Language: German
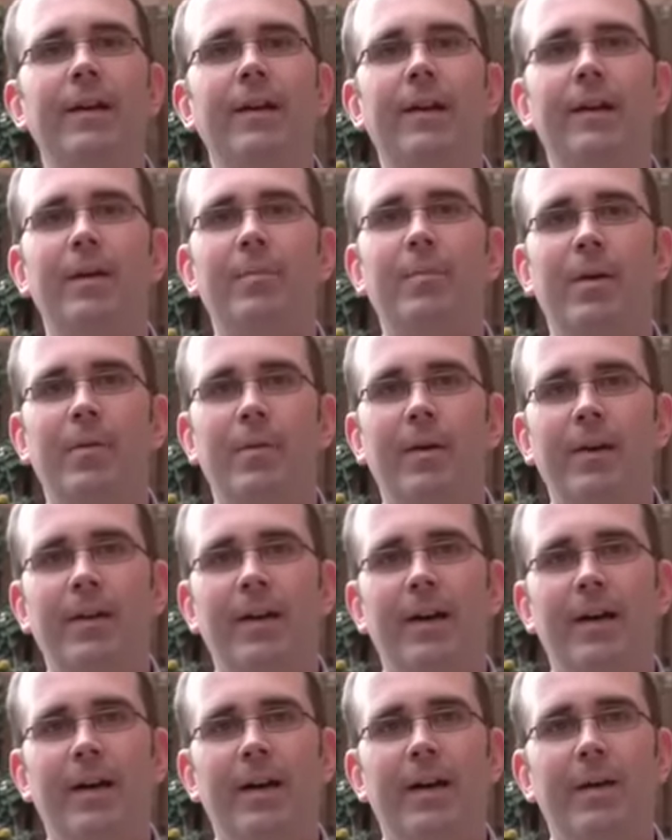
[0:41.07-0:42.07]
Ähm, aber
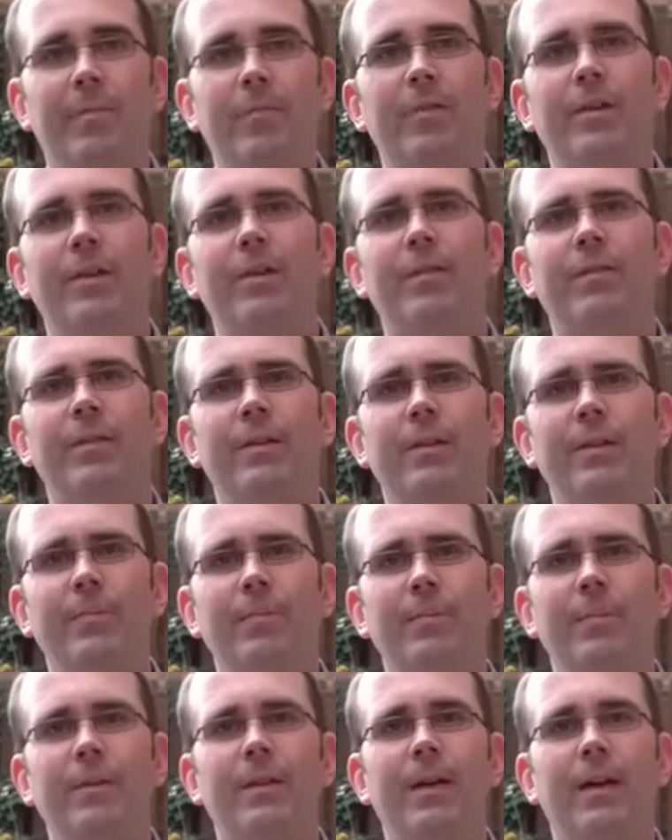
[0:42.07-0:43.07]
da haben wir das
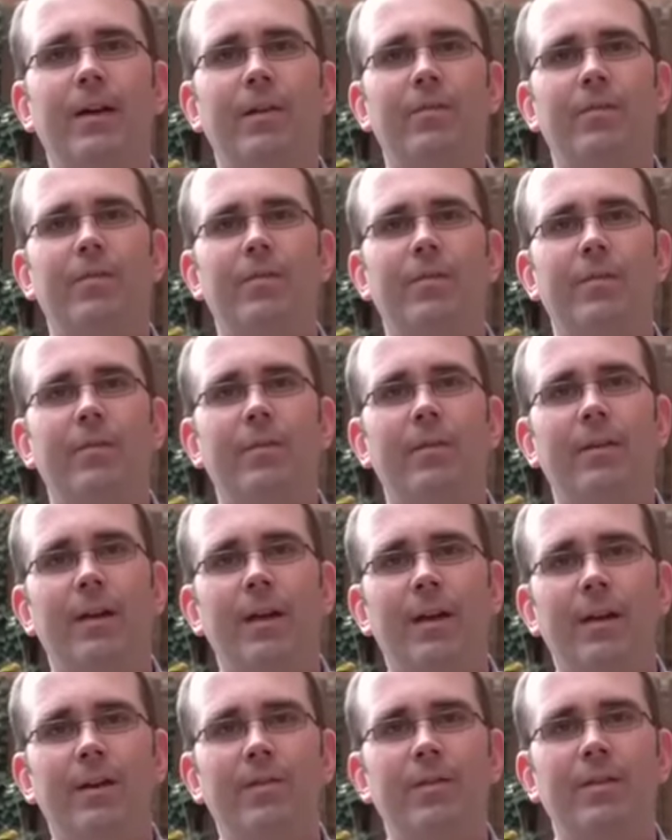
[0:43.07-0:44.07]
eben, dass
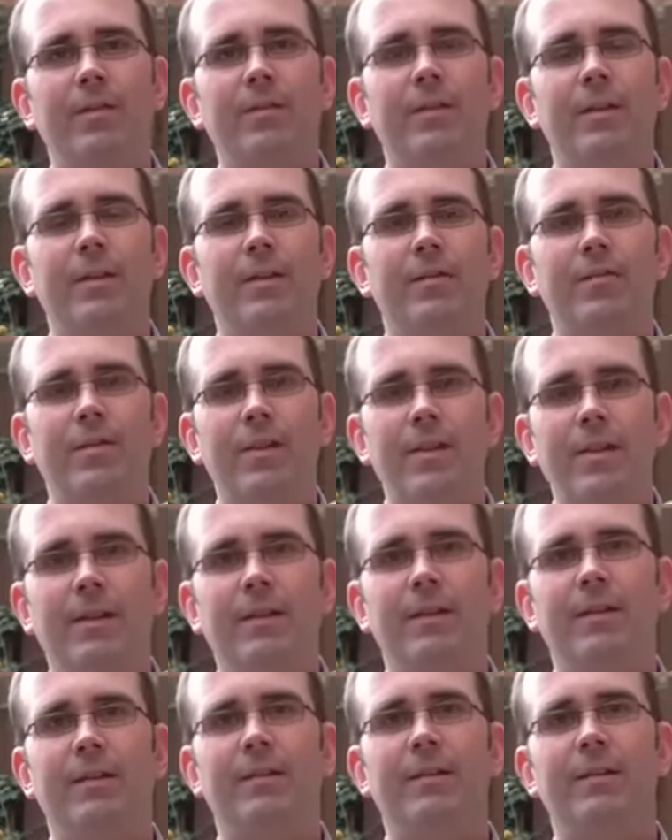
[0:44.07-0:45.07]
Nazis
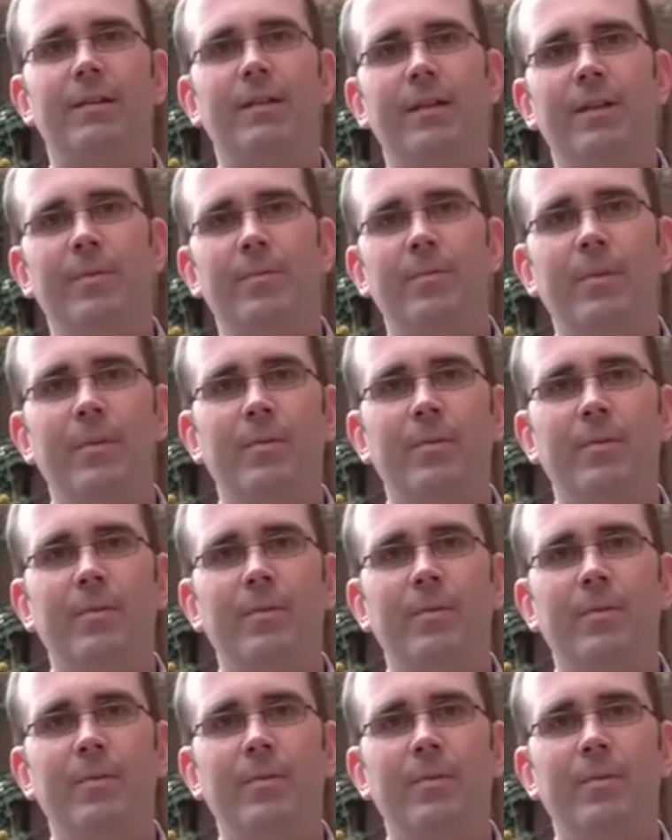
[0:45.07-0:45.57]
gezielt ähm,